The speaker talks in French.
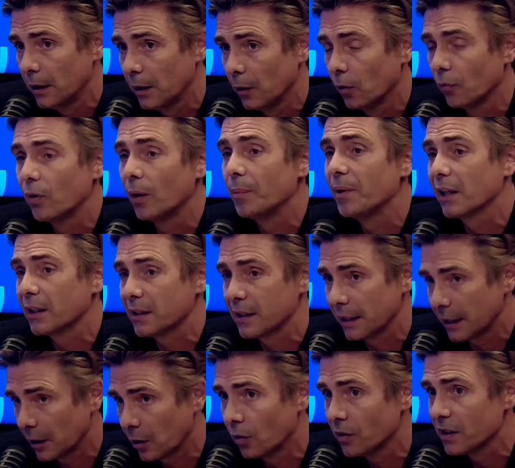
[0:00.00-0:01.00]
et on voit bien que c'est
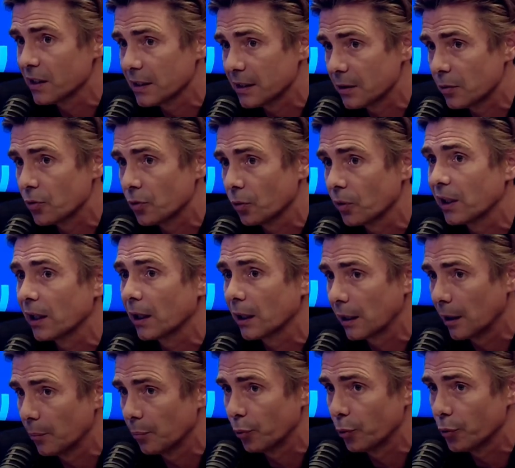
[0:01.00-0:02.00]
des grandes institutions qui
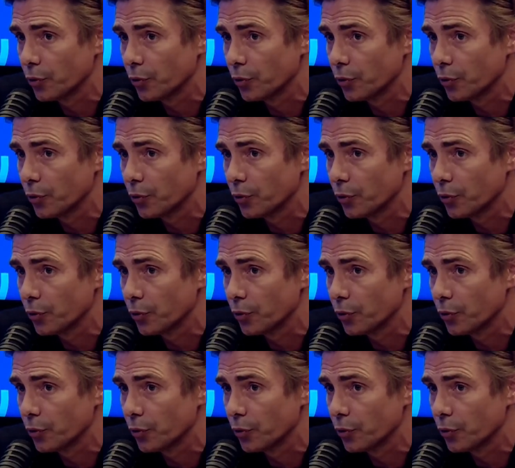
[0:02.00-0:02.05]
réclament